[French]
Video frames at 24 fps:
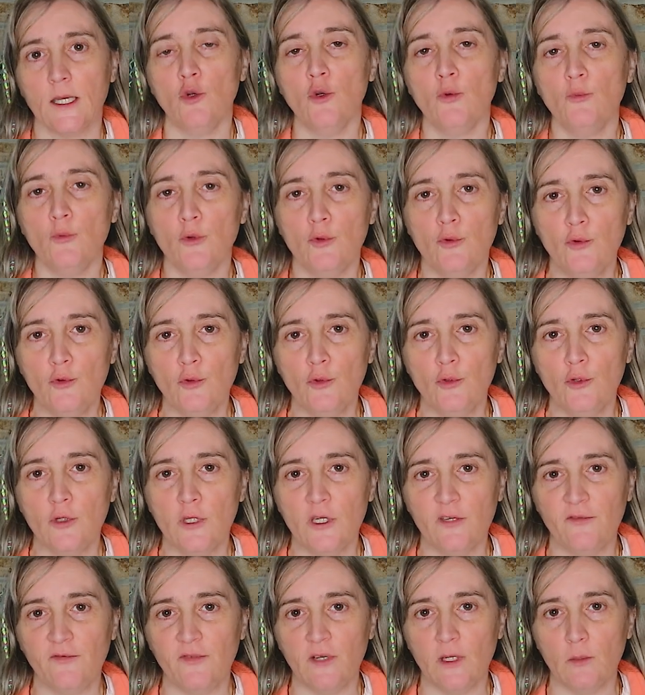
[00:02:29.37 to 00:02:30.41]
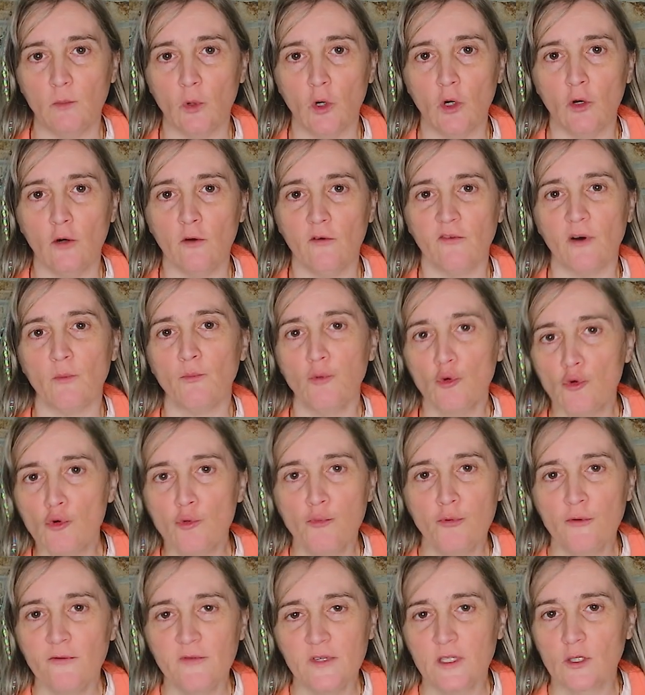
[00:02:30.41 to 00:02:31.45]
le menu de défilement va beaucoup
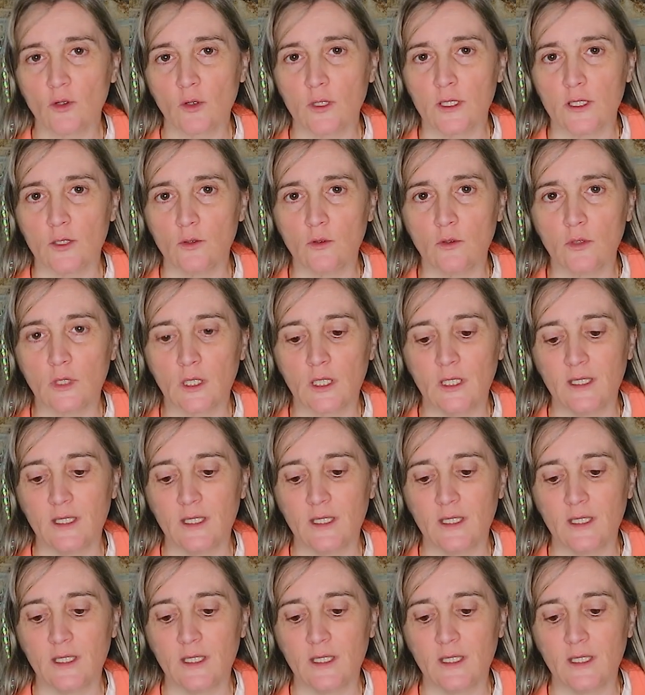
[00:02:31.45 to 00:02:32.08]
plus vite sur les autres.